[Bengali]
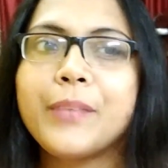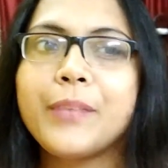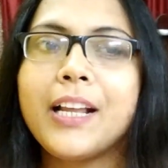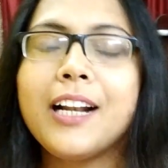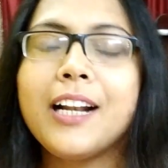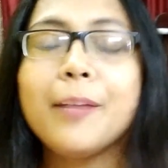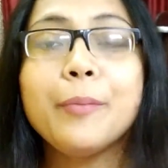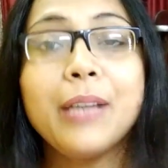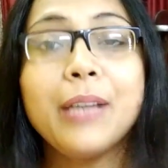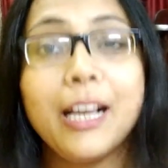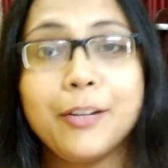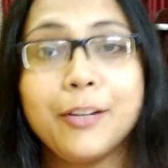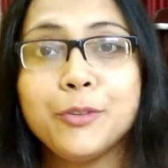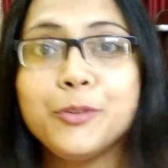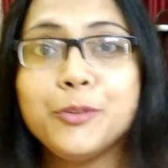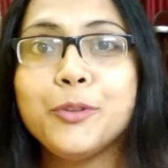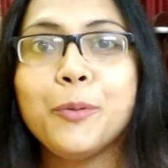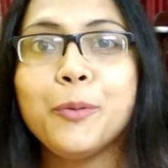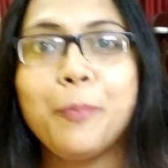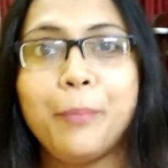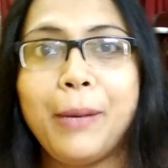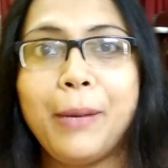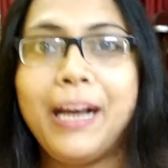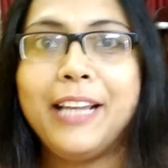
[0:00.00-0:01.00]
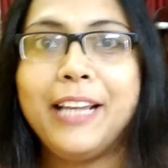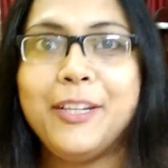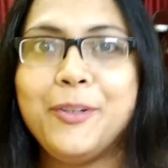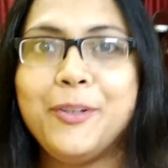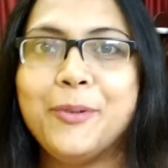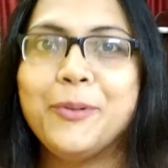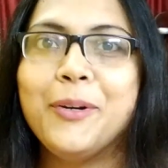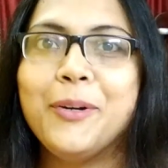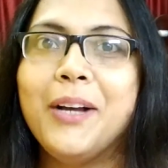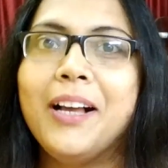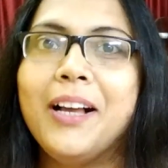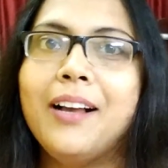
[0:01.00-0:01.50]
আর আমি আনন্দ
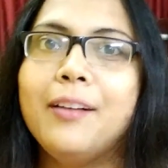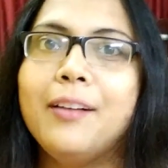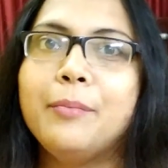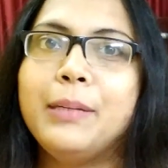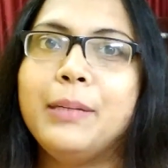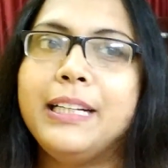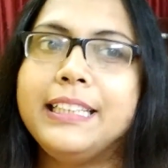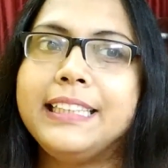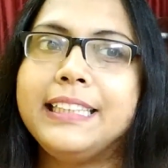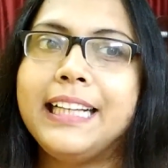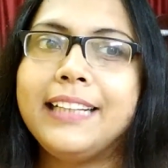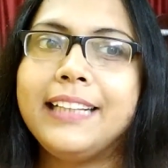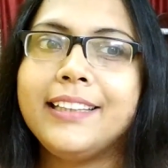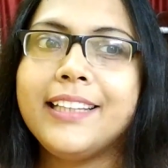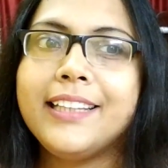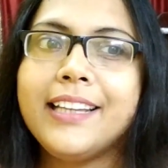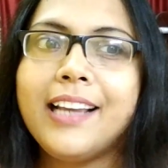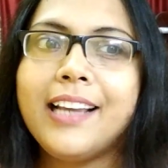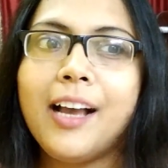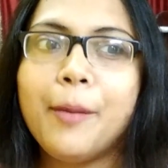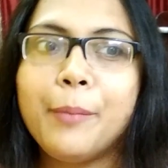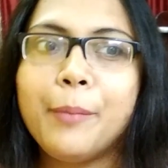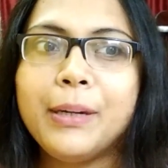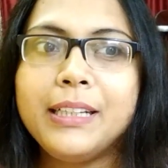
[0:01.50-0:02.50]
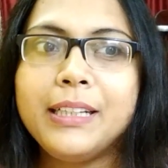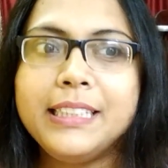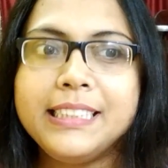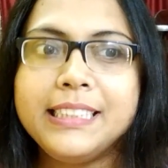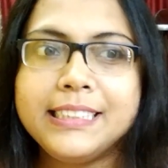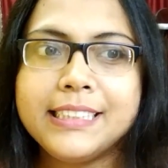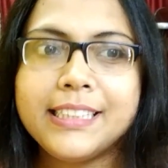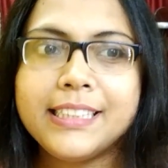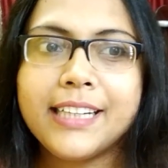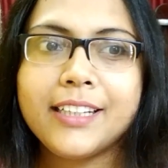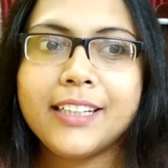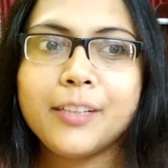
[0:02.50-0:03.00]
পাইও মানে তাতে আমার
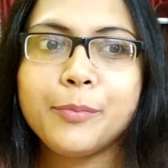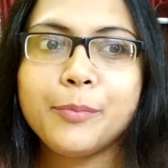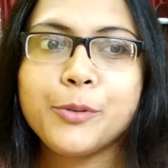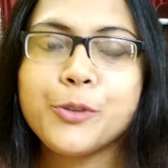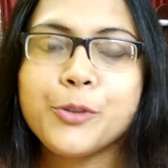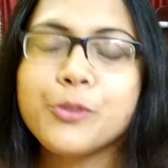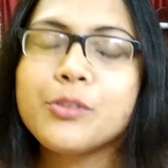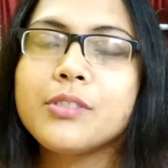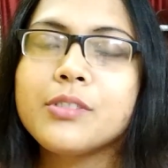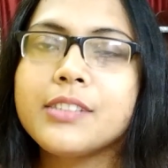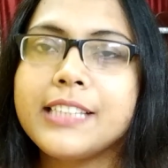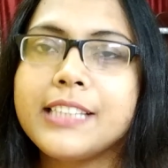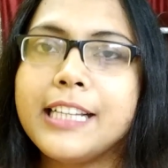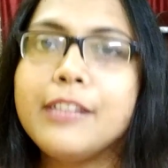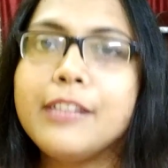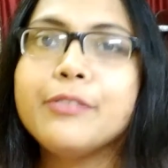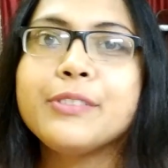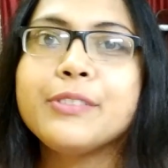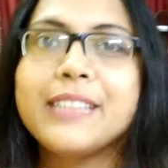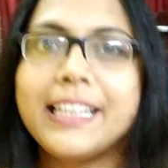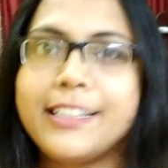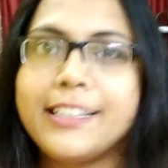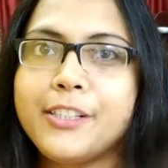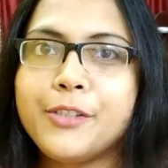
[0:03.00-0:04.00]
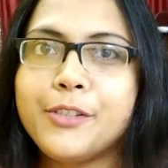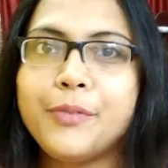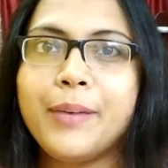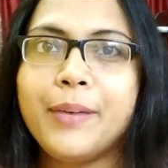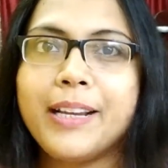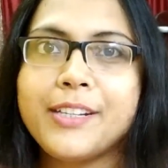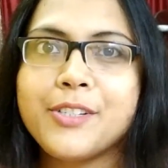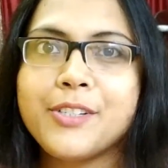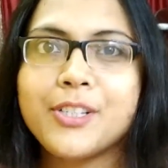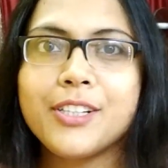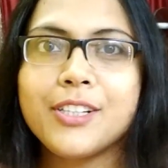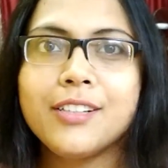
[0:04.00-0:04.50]
নিজের একটা ভীষণ সেলফ
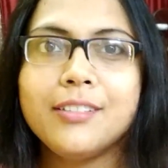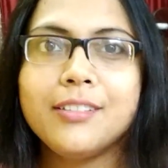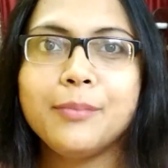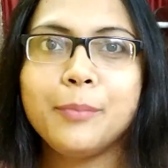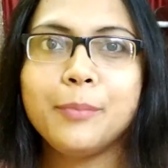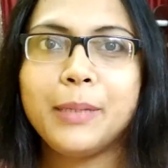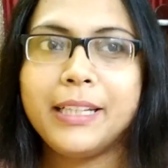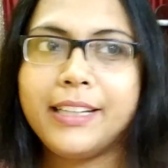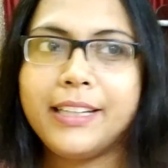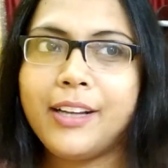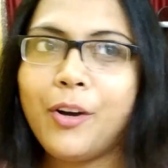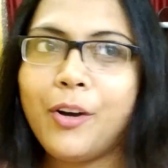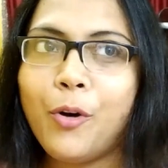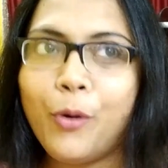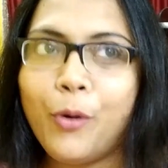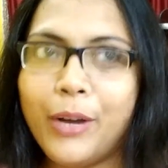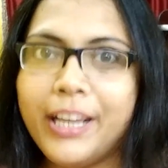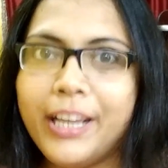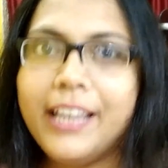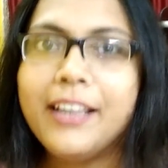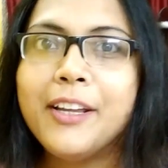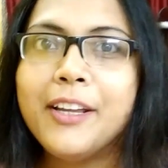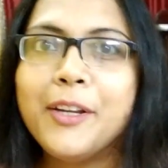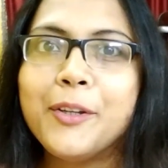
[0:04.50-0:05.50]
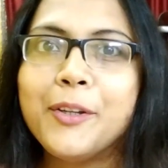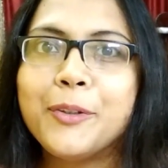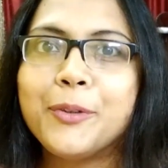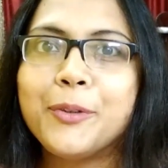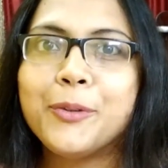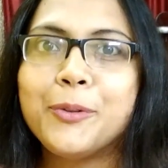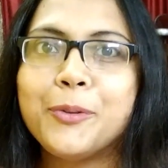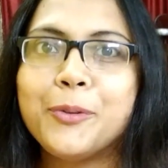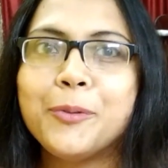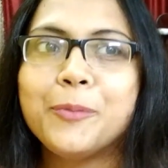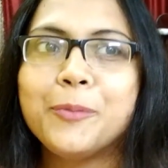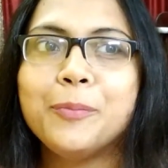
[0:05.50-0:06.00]
স্যাটিসফ্যাকশন মানে হয়
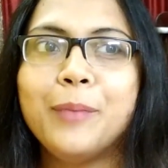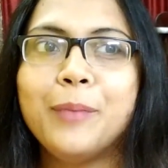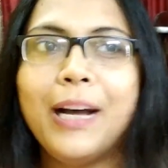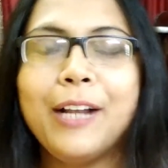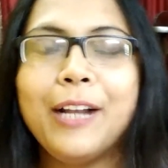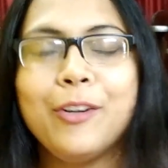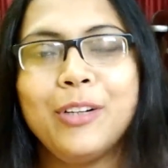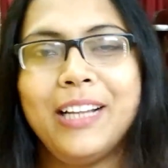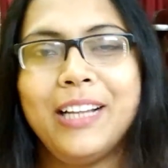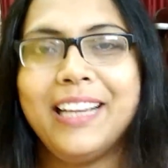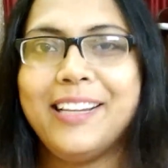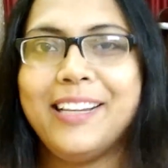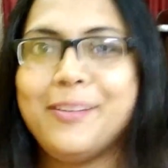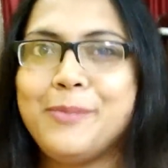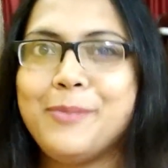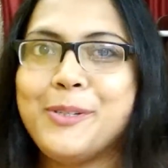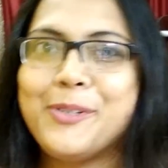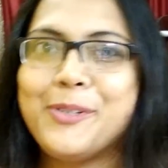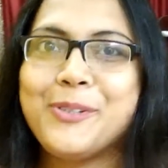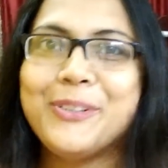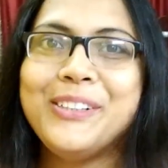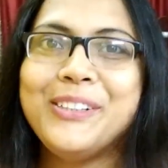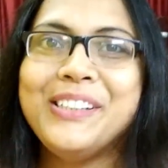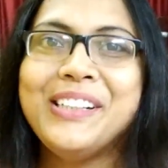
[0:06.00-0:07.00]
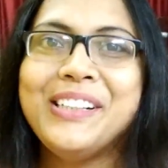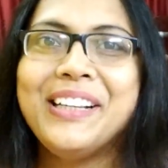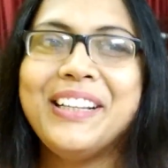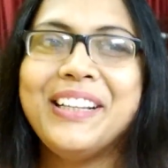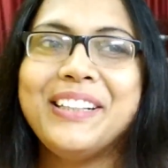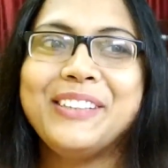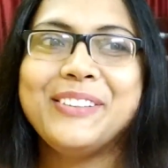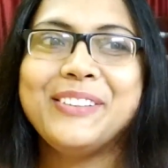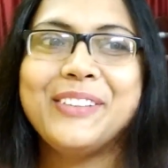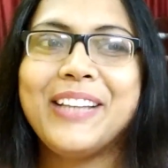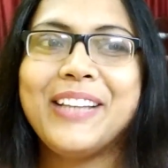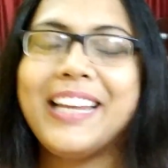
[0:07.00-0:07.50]
তো ভালো লাগে ভীষণ
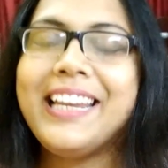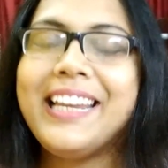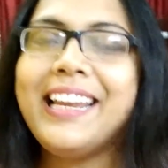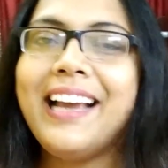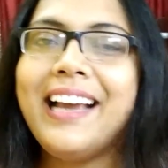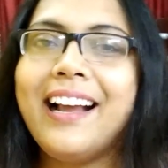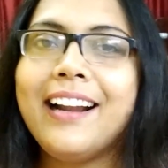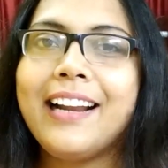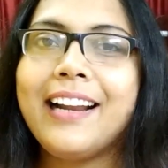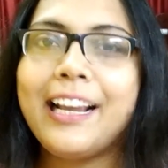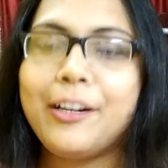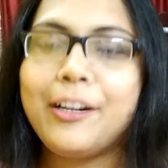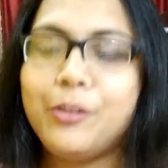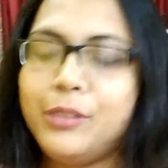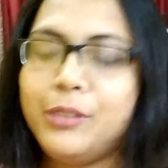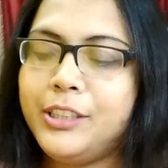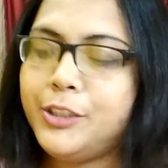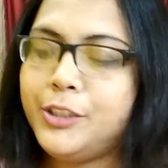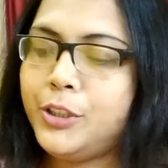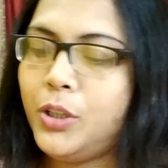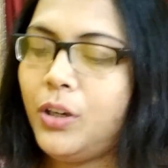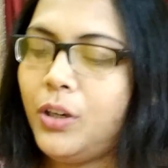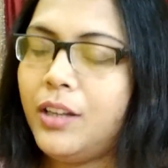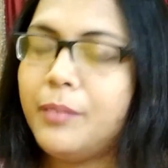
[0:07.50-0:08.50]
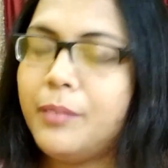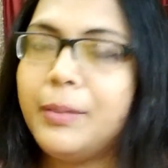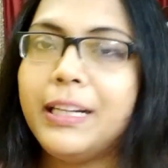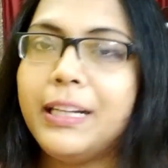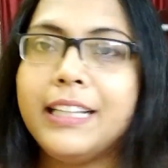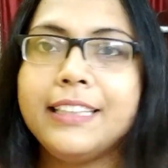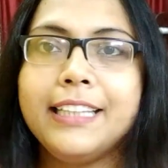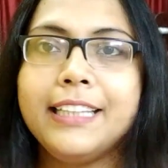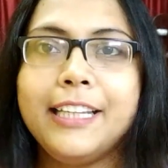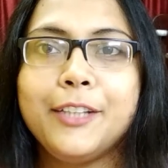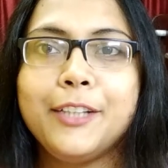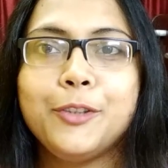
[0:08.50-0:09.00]
তো এই আর এখন এই
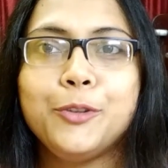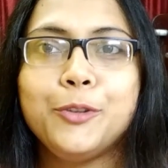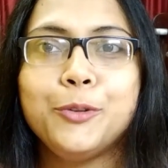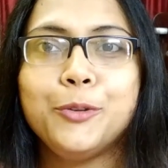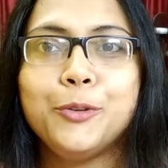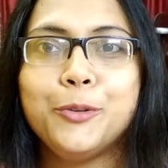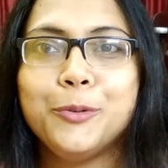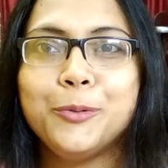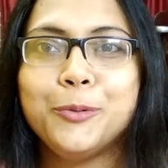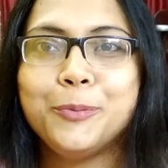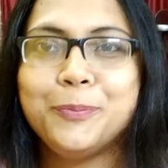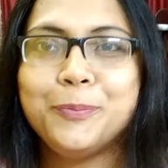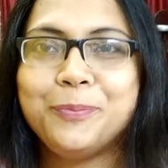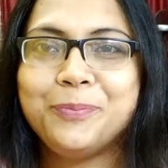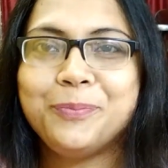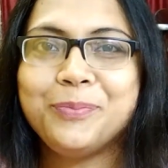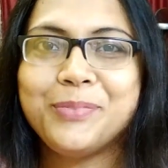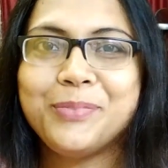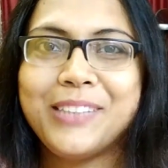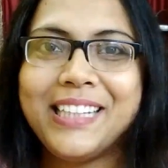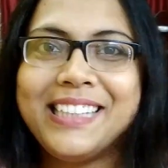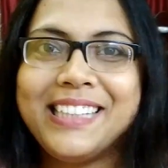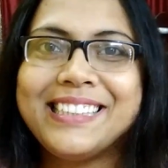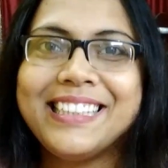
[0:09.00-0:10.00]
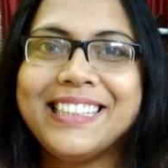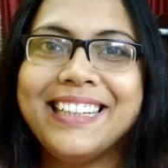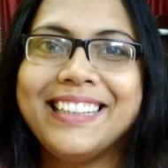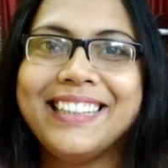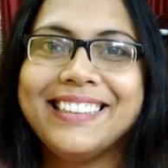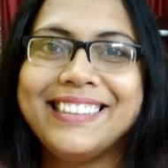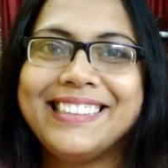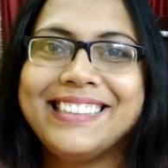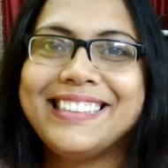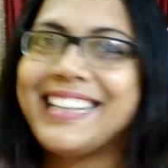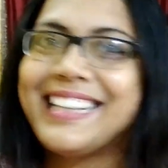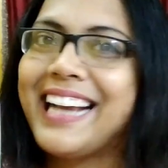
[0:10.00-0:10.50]
সকালবেলাতে একটু এই
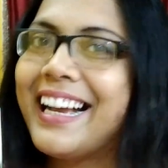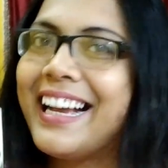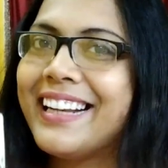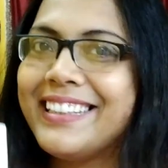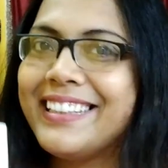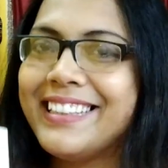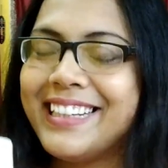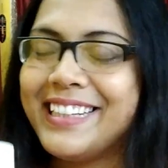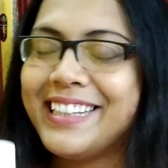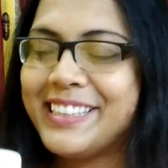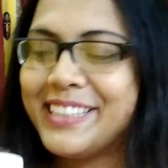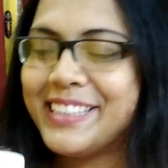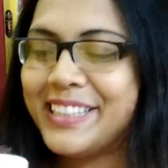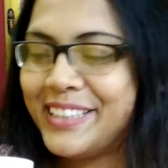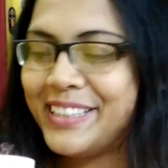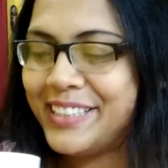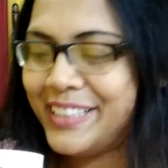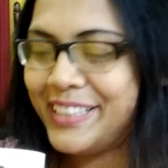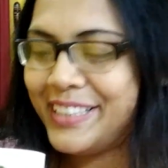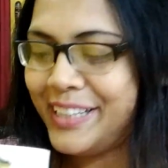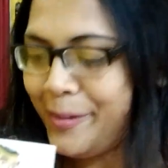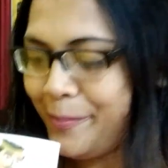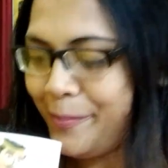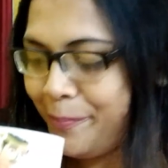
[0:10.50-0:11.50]
চা নিয়ে এসেছি